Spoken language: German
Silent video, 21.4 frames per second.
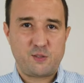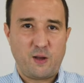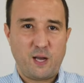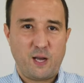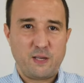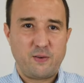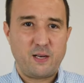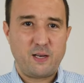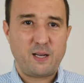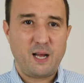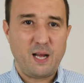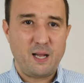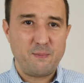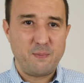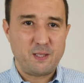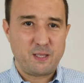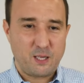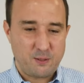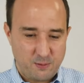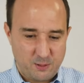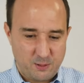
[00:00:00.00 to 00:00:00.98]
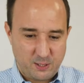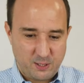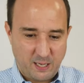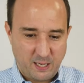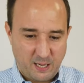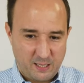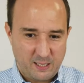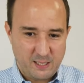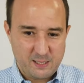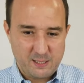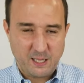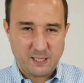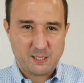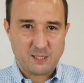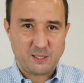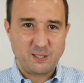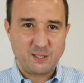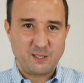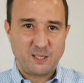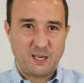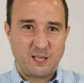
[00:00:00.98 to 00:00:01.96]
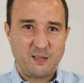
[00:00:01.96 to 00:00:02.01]
zwei Quadratmeter, dass man sich gerade
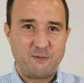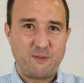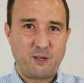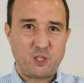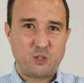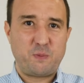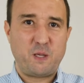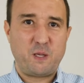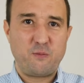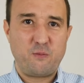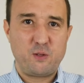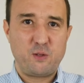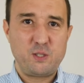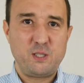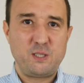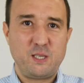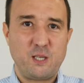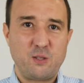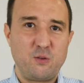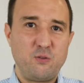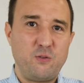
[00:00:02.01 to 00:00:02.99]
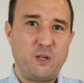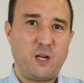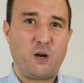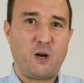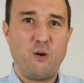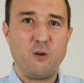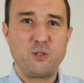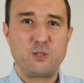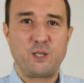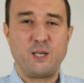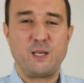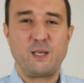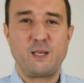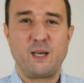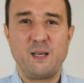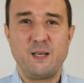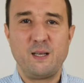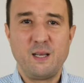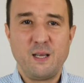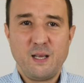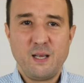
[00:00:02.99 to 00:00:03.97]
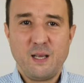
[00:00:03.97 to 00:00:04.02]
hinsetzen kann, ein Waschbecken vor sich hat und wieder rausgehen
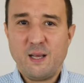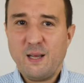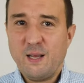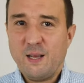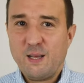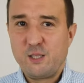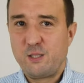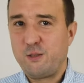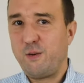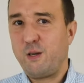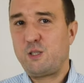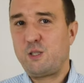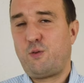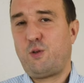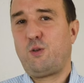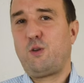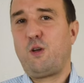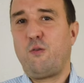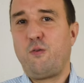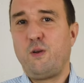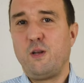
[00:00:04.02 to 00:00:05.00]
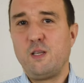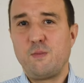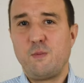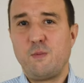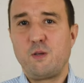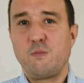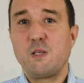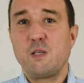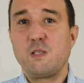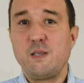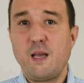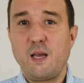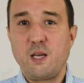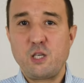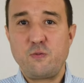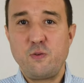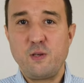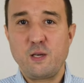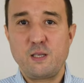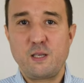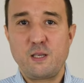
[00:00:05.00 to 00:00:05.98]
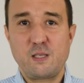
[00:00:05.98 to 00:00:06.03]
kann. Sowas zu fotografieren ist immer sehr
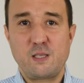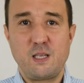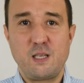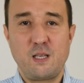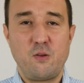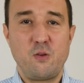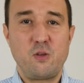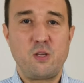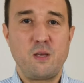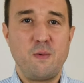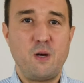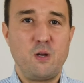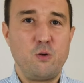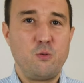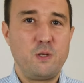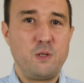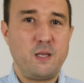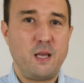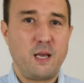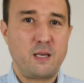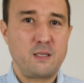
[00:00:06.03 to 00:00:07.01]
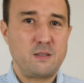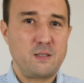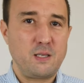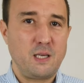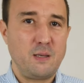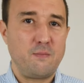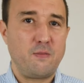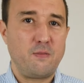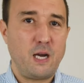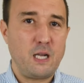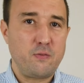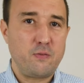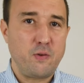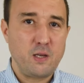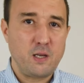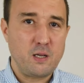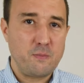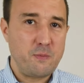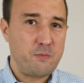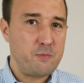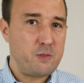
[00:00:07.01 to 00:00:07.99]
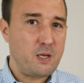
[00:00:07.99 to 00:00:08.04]
schwierig. Das geht natürlich immer nur mit extrem
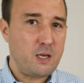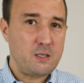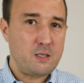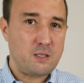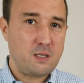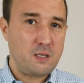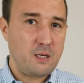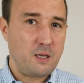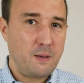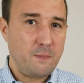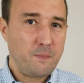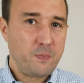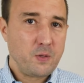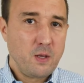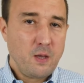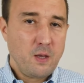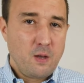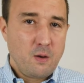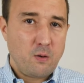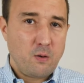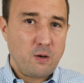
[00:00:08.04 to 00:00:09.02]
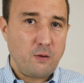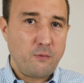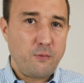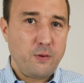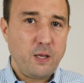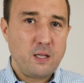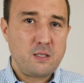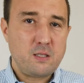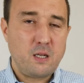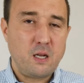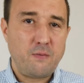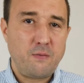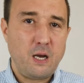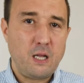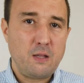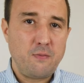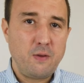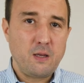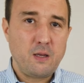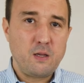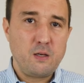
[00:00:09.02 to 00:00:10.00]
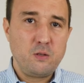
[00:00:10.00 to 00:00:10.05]
Weitwinkel, mit einem 16er oder 14er
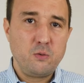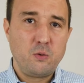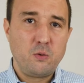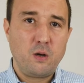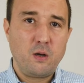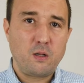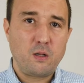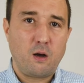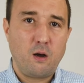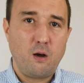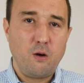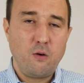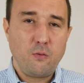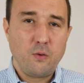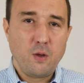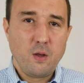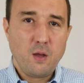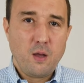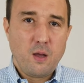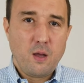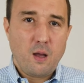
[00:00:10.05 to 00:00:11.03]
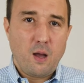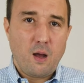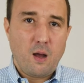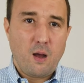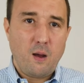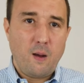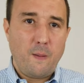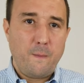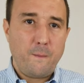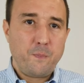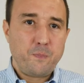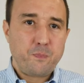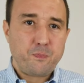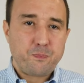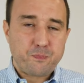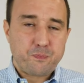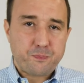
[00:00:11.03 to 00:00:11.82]
Weitwinkel nur drauf. Ähm,